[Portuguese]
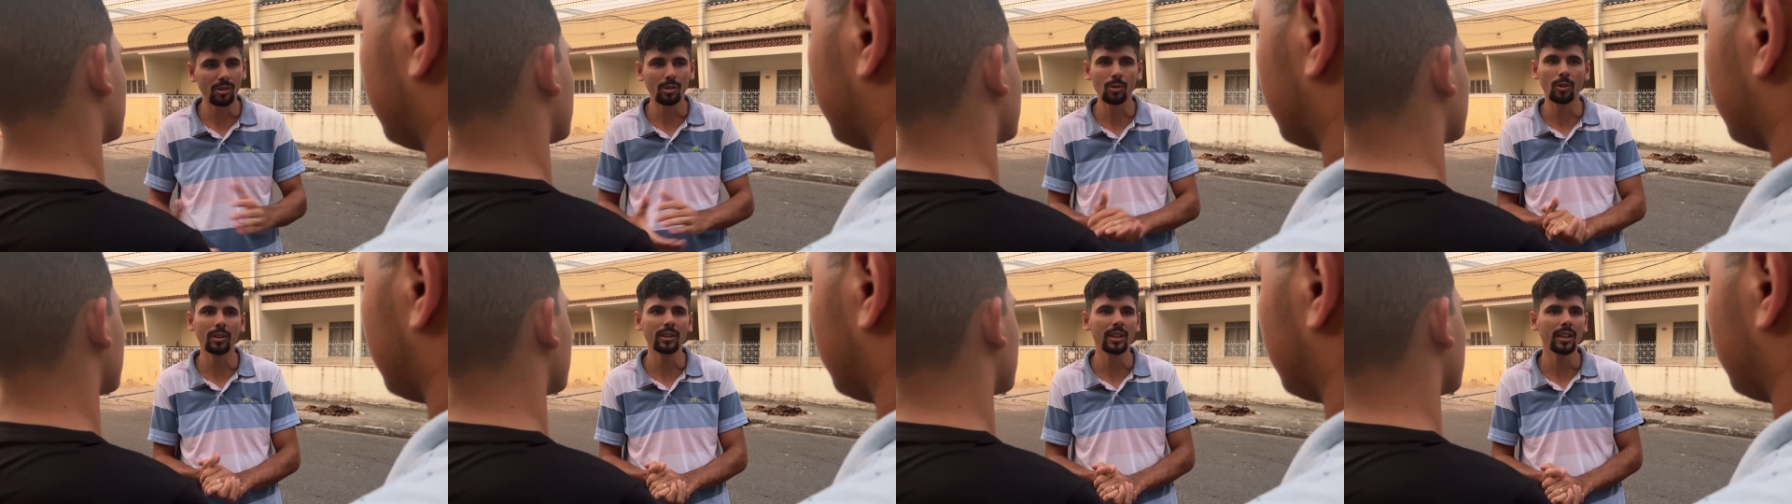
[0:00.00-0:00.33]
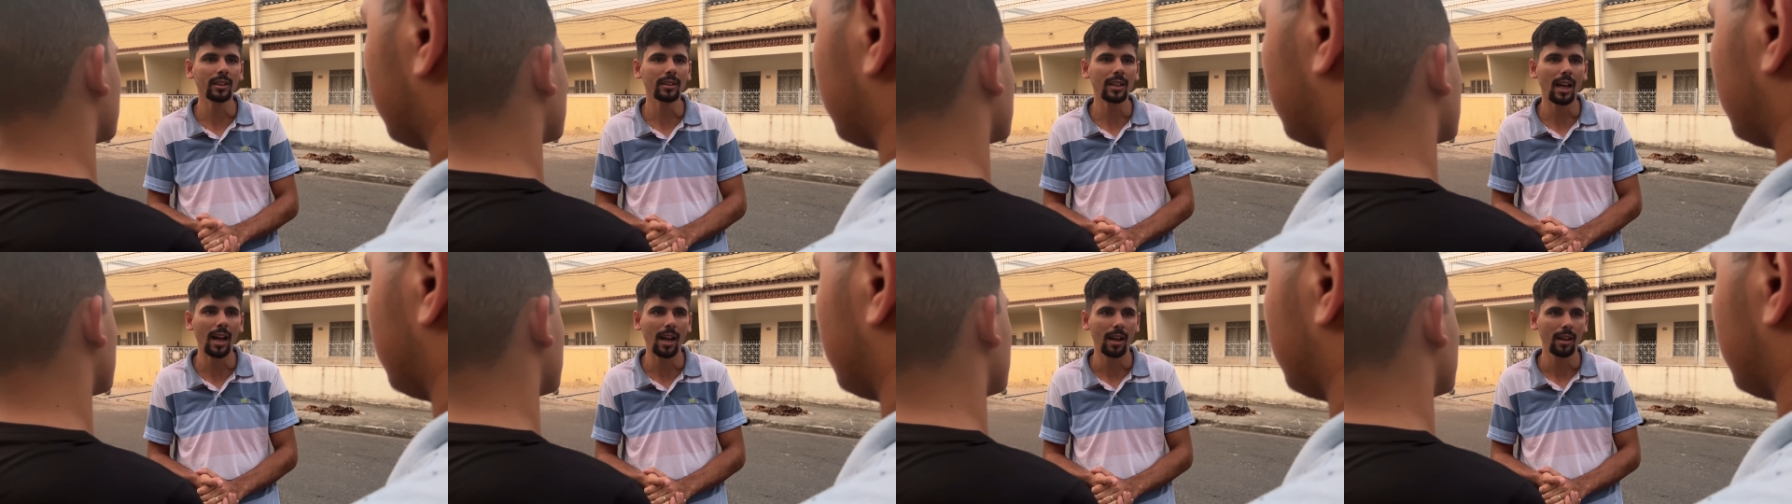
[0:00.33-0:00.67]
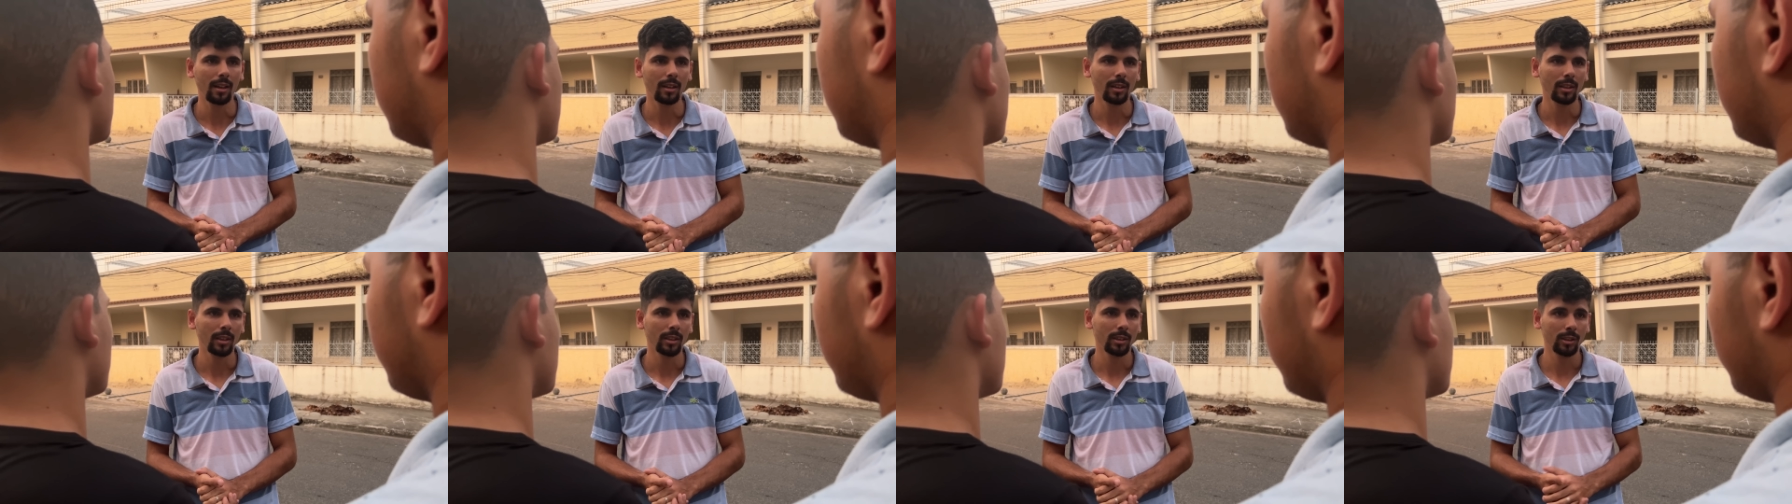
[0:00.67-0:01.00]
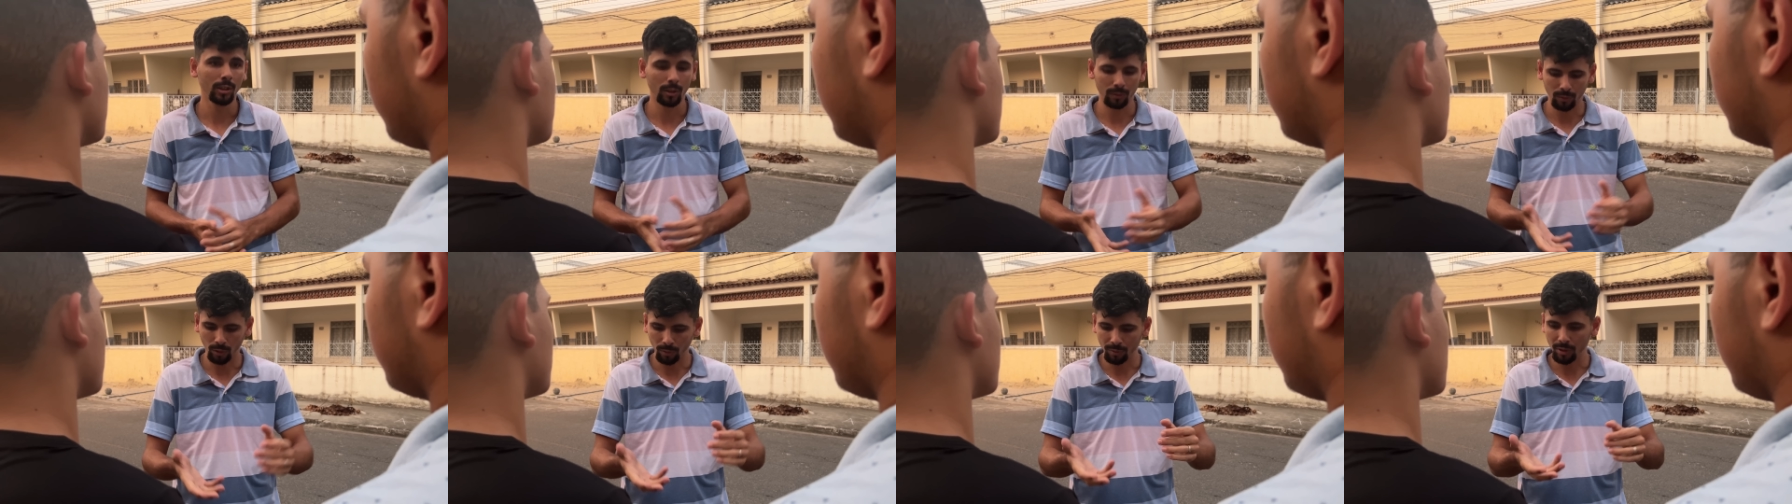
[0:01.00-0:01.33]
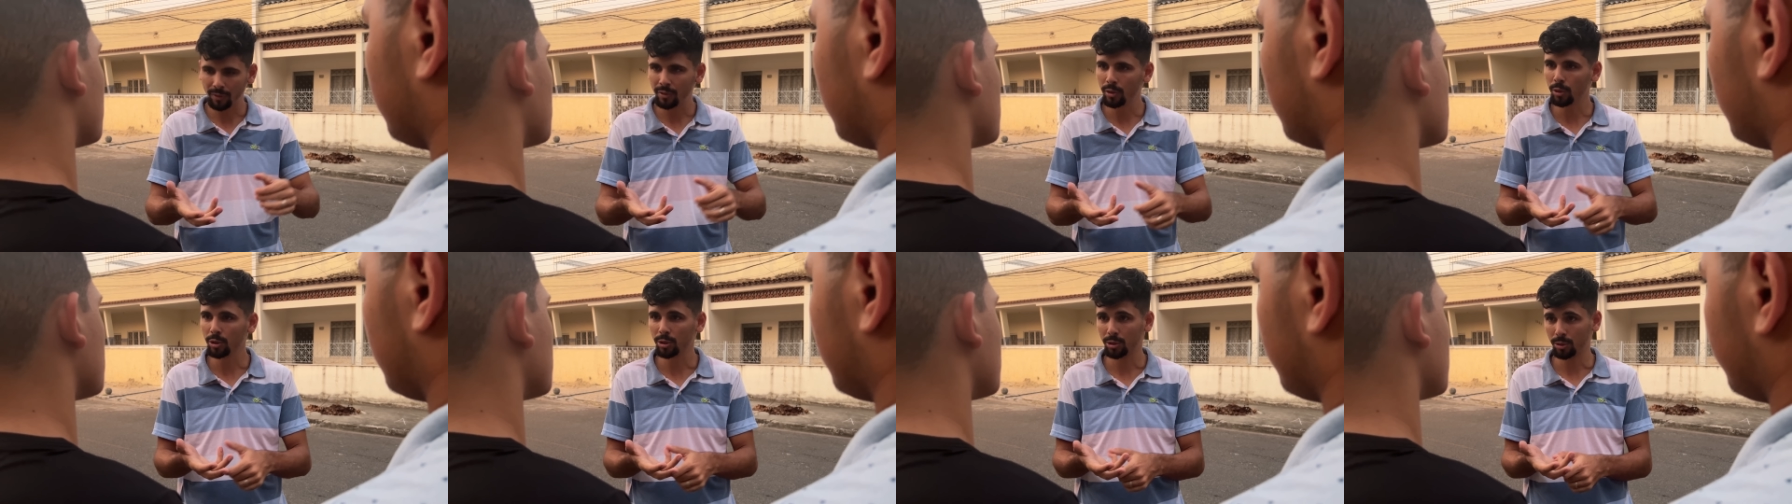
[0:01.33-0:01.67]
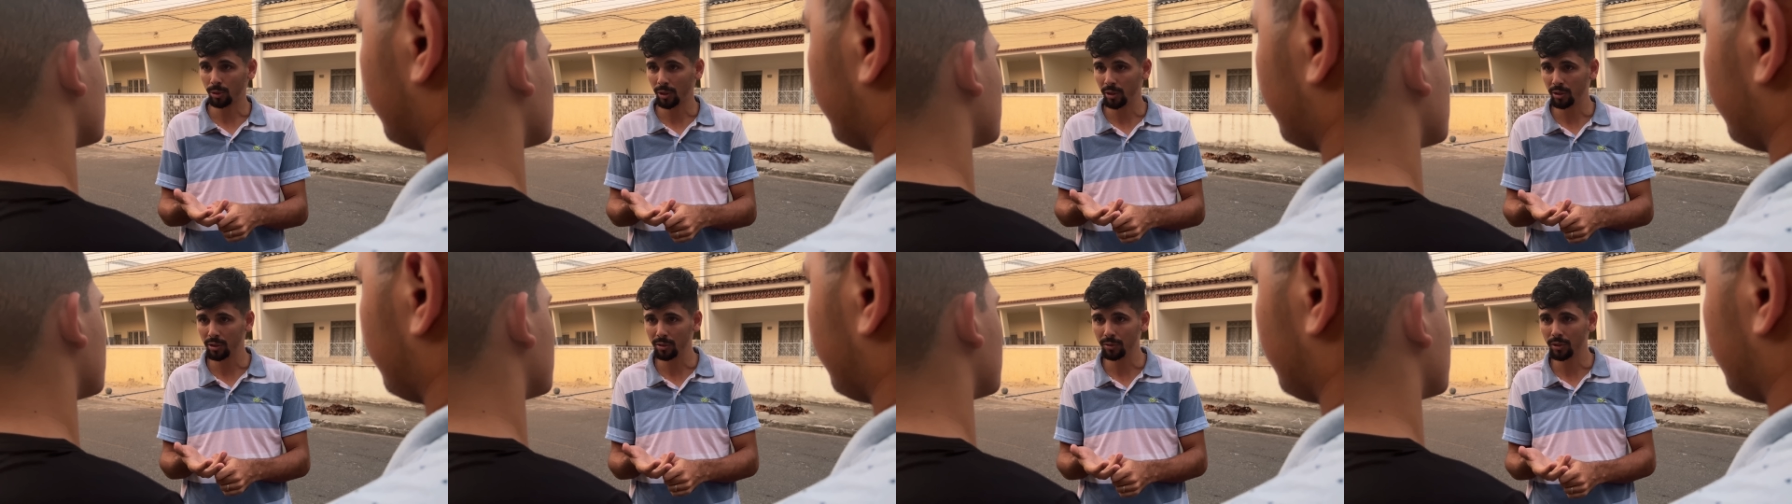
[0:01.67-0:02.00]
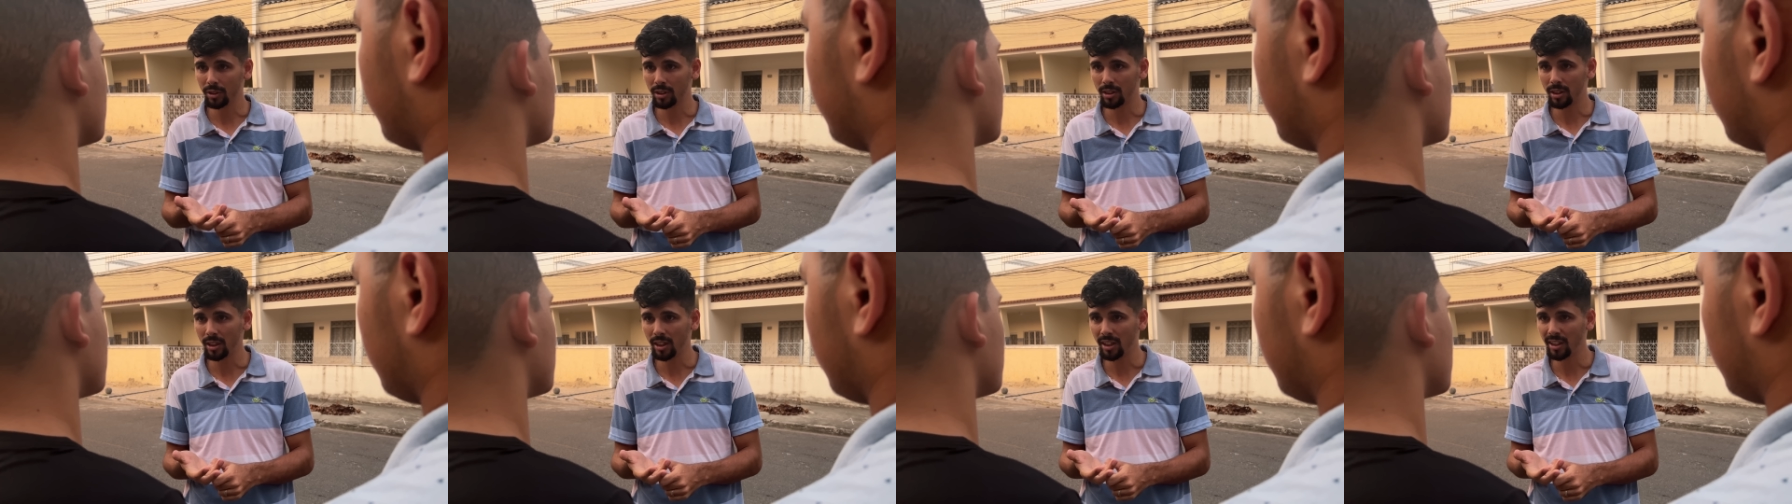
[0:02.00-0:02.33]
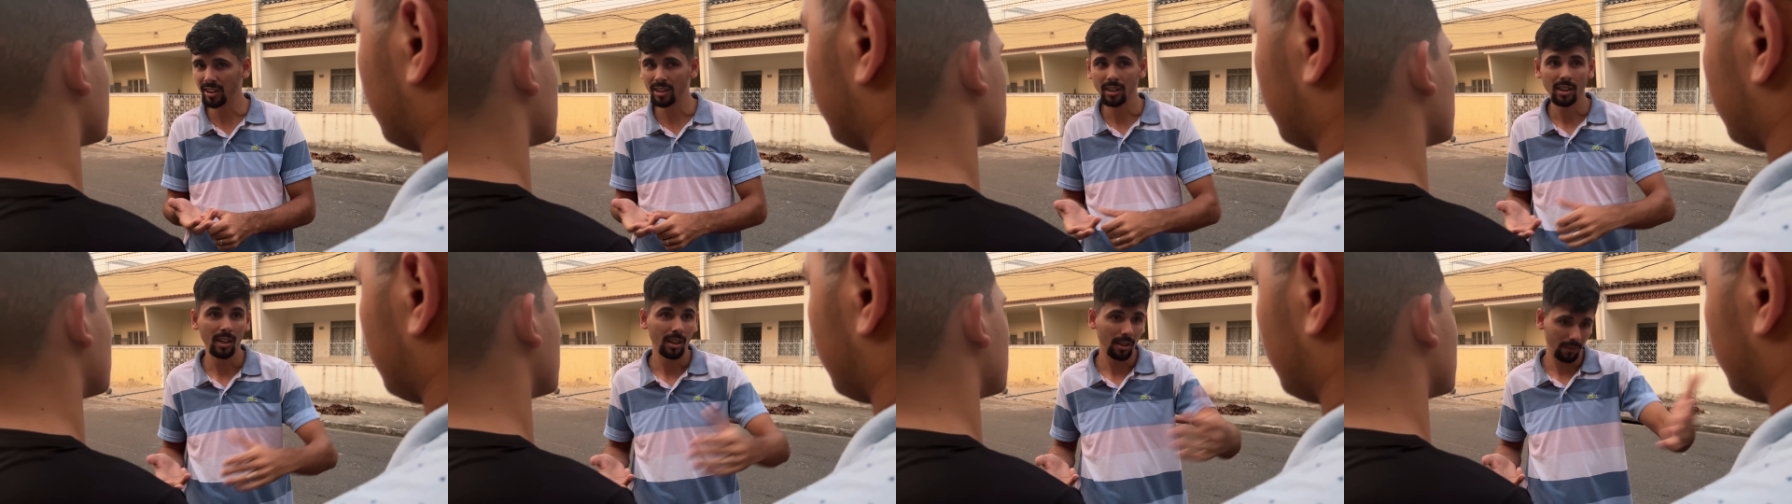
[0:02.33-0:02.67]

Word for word: contentar não vão viver os sonhos de vocês.